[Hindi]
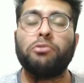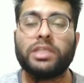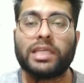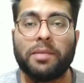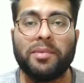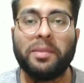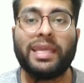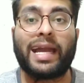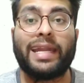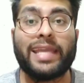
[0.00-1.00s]
उसे कभी भी
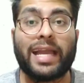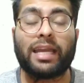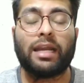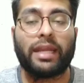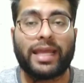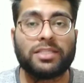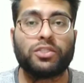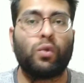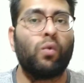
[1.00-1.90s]
कार्डियक अरेस्ट